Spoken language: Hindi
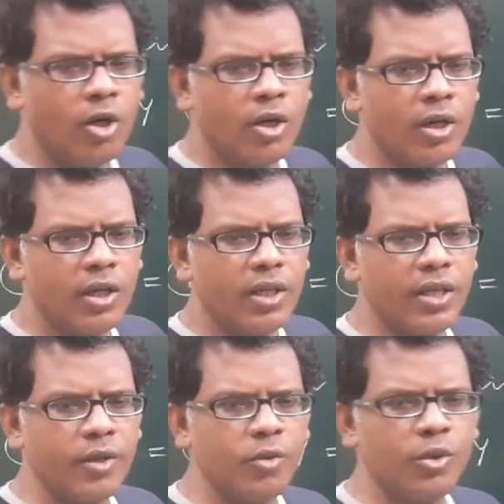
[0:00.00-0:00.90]
और
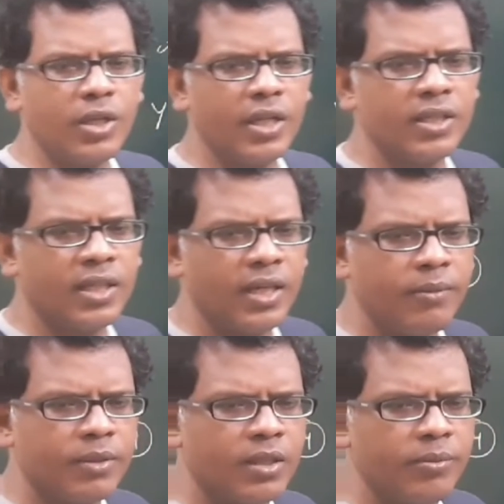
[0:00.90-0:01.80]
ये रूट के अंदर
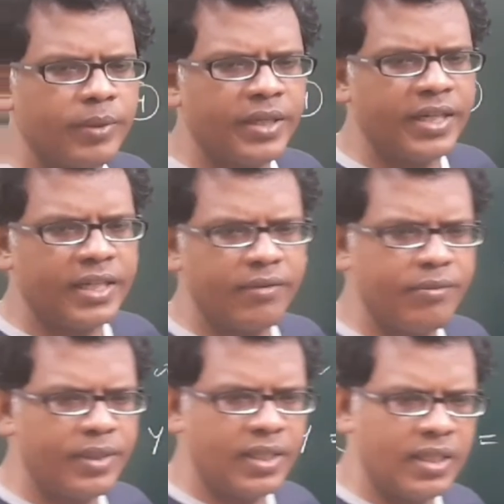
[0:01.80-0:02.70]
है मतलब मैं
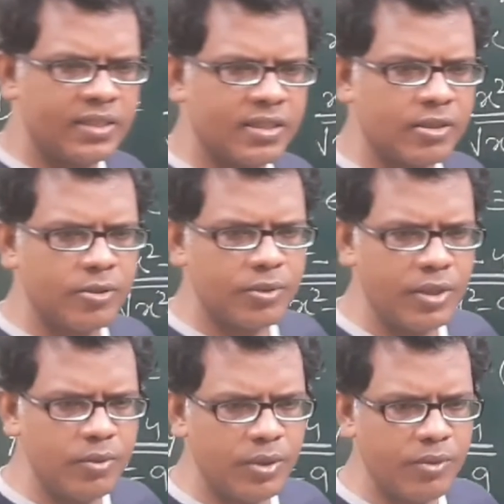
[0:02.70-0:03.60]
नेगेटिव भी नहीं ले सकता
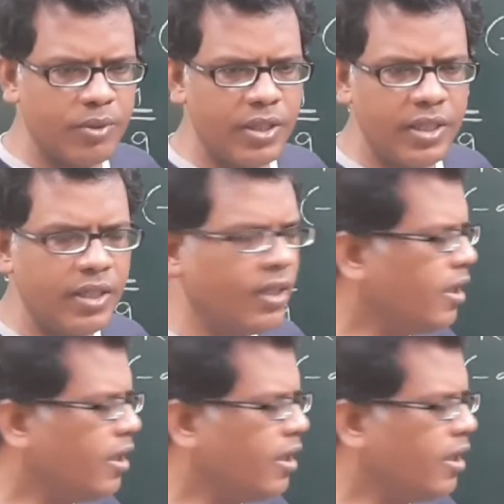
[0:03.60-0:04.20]
हूँ क्यों क्योंकि